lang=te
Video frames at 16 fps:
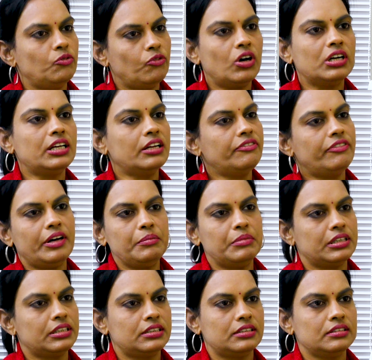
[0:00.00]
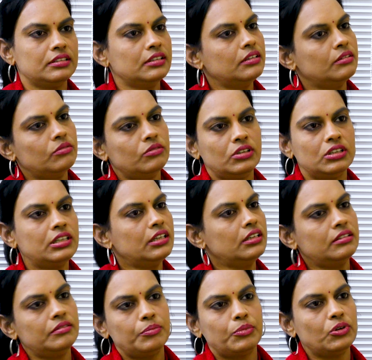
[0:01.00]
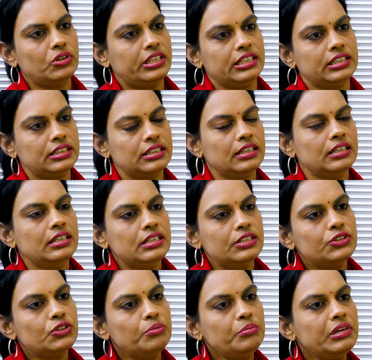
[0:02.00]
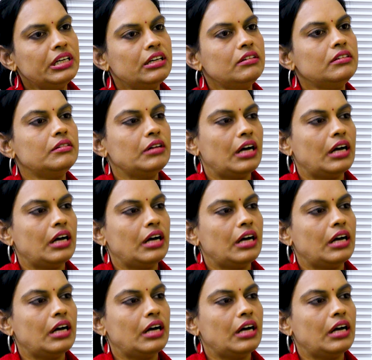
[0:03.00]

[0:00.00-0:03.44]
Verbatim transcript: వాటర్ ఫైబర్స్ వాటర్ ప్రోటీన్స్ సో మీకు